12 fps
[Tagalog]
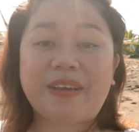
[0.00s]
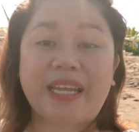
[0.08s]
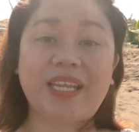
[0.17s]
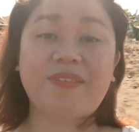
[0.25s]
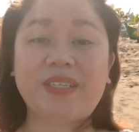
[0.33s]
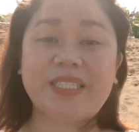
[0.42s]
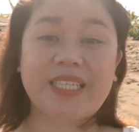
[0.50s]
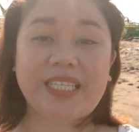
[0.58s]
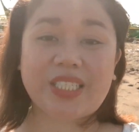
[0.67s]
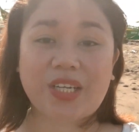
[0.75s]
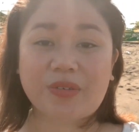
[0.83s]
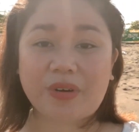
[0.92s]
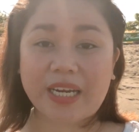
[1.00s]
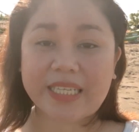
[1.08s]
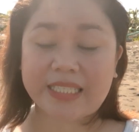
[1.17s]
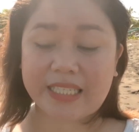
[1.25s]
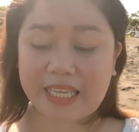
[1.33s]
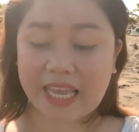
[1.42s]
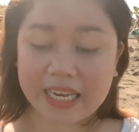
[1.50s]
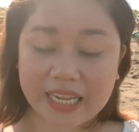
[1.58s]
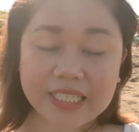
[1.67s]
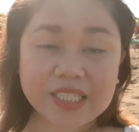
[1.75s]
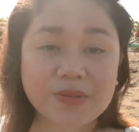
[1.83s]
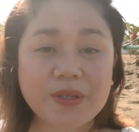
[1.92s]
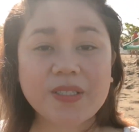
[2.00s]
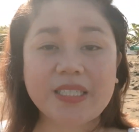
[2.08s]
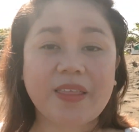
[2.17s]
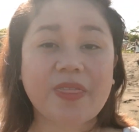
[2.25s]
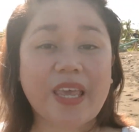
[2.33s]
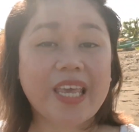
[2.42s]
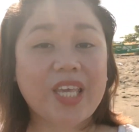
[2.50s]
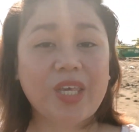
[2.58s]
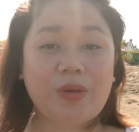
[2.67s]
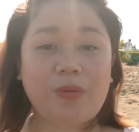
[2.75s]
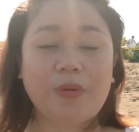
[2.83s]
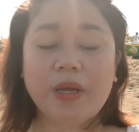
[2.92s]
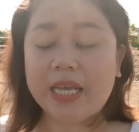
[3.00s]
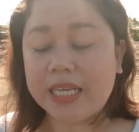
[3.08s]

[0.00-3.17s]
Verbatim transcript: My name is DJ Rexy and I just want to say thank you